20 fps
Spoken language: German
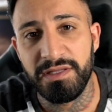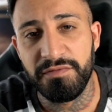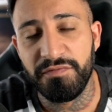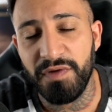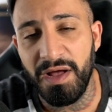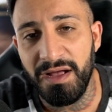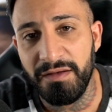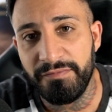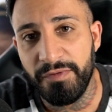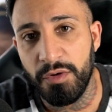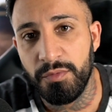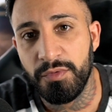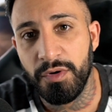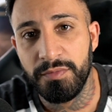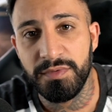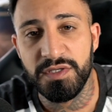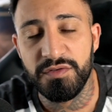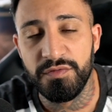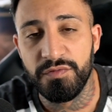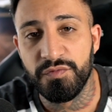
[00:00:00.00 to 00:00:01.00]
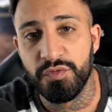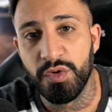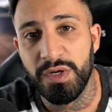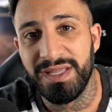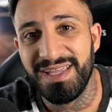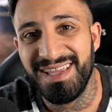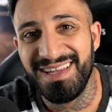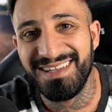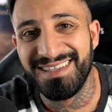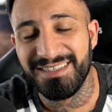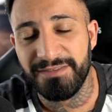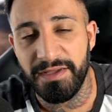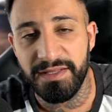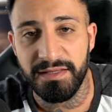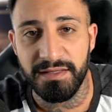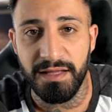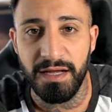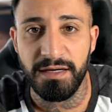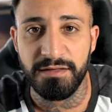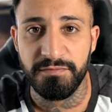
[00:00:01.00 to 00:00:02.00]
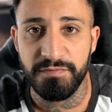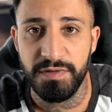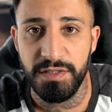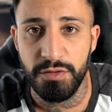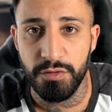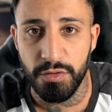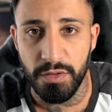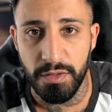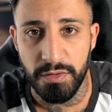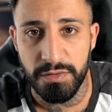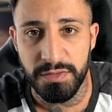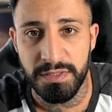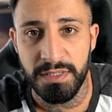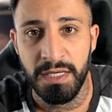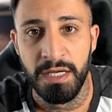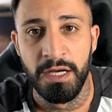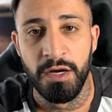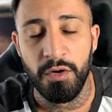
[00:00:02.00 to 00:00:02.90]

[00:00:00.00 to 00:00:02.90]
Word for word: die fragen, warum kommt nicht wie früher jeden zweiten Tag ein Video raus?